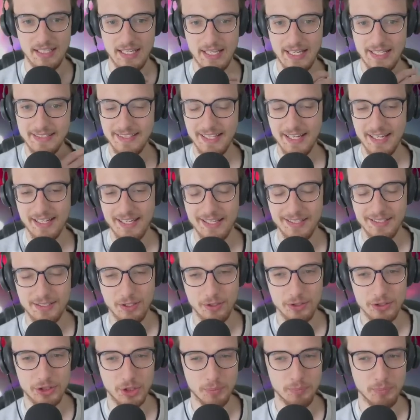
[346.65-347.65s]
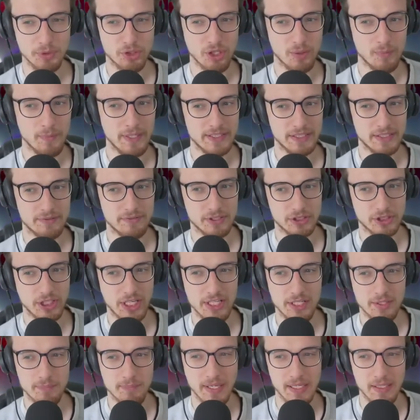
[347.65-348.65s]
hätte er kein Coaching bekommen, hätte ich
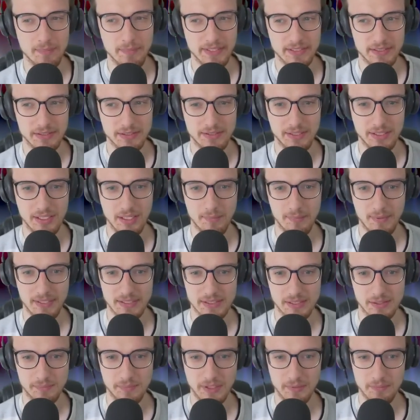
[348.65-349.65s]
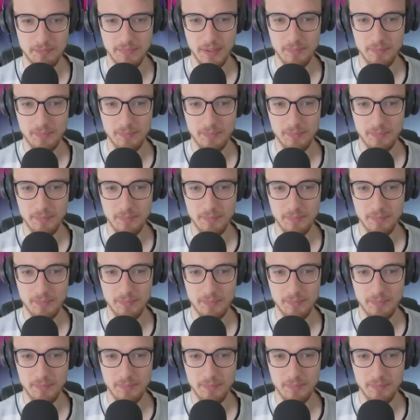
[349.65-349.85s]
wahrscheinlich Melmetal-Diener maximiert.